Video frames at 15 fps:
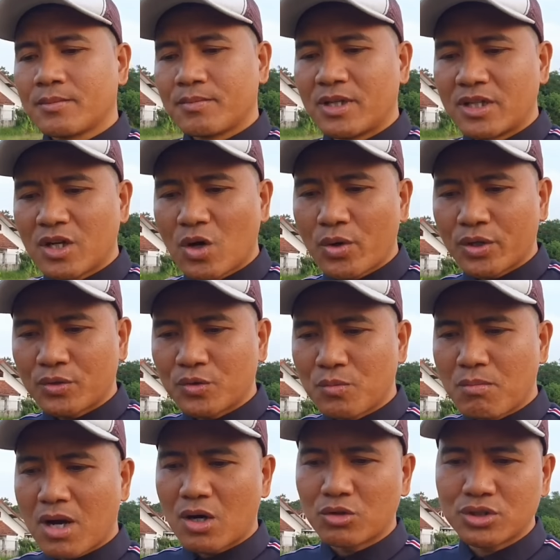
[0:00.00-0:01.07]
Beliau itu
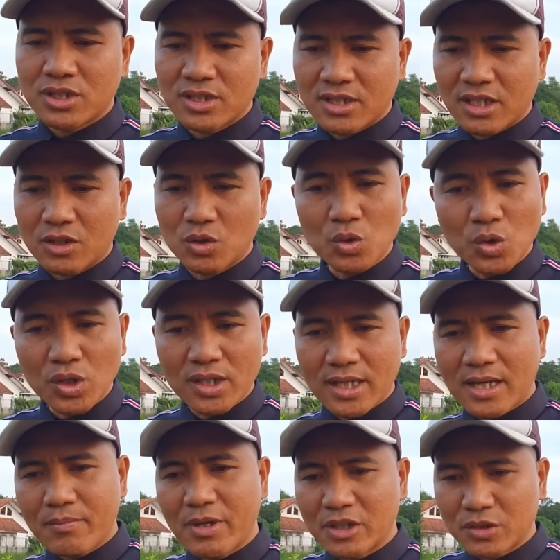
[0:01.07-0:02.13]
mau city tour
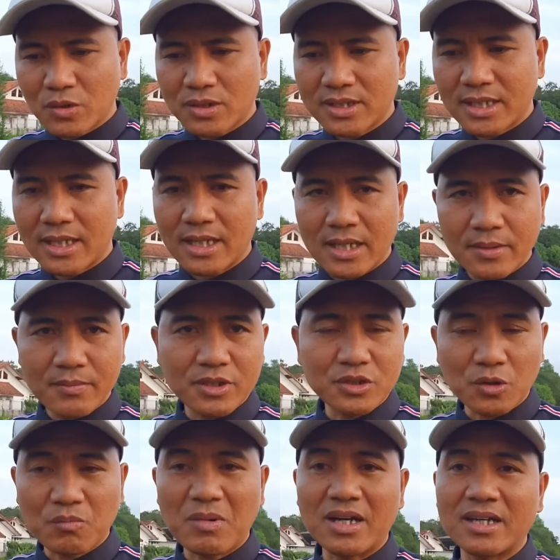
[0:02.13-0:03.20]
ya besoknya,
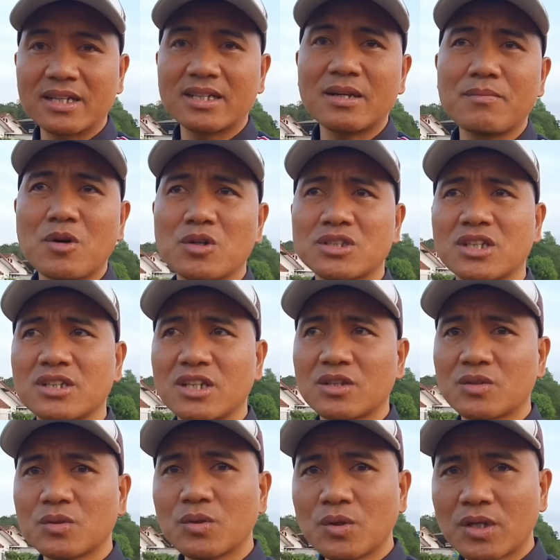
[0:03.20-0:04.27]
besok paginya mau city
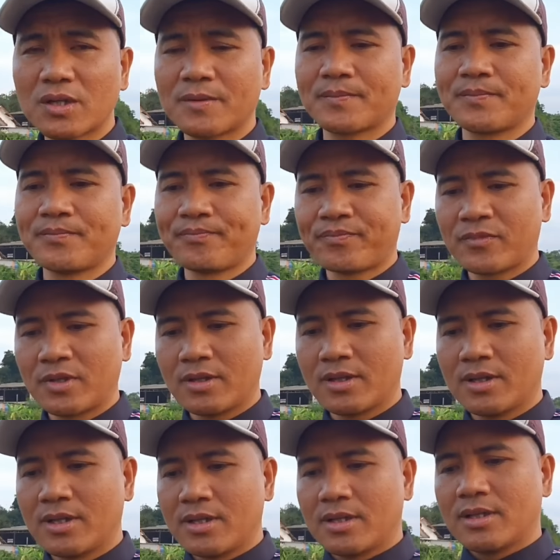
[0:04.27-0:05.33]
tour.
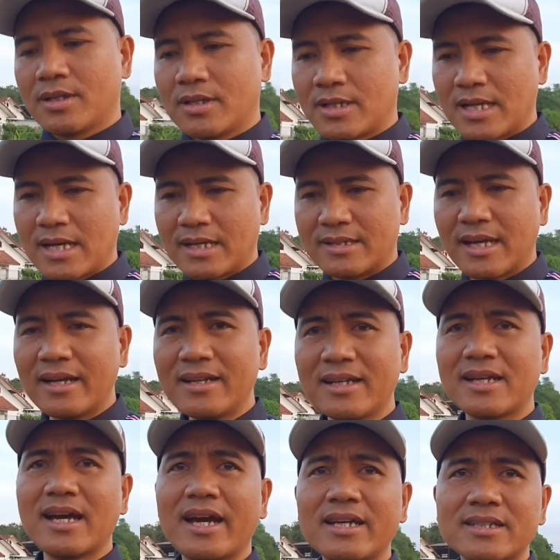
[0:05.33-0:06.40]
Nah, jadi
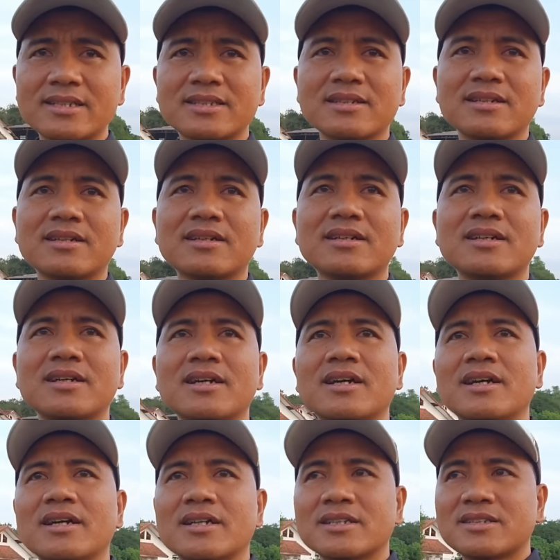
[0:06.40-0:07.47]
guys, uh,
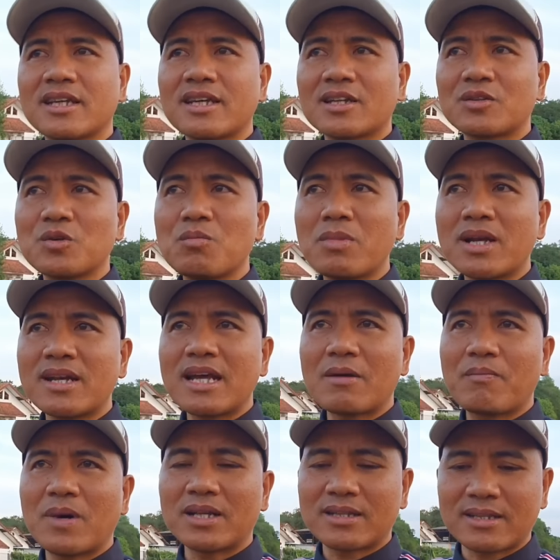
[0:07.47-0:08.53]
saya tuh
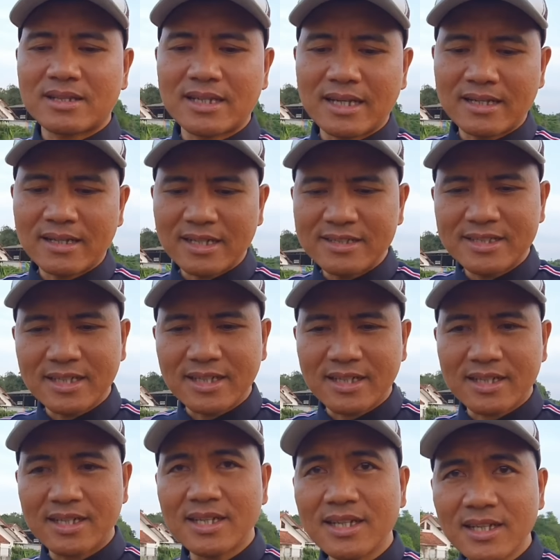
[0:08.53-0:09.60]
mendapatkan
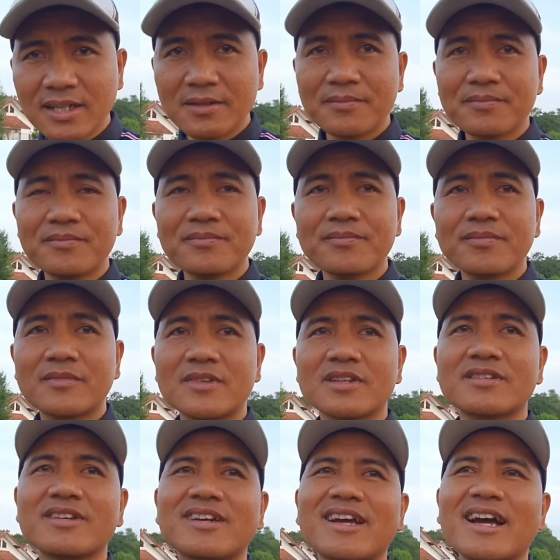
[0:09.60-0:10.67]
rejeki
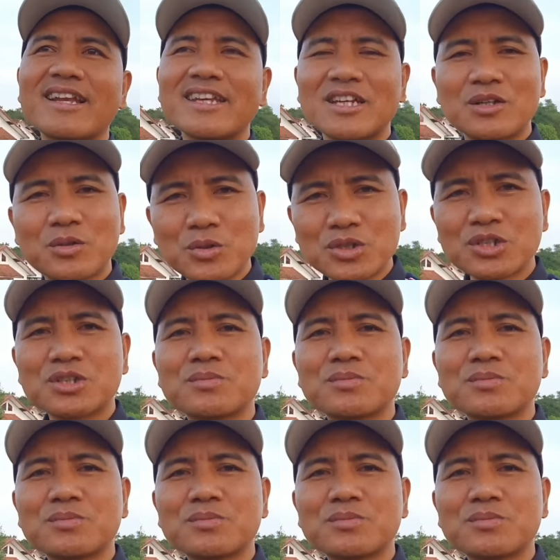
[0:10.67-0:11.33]
sekaligus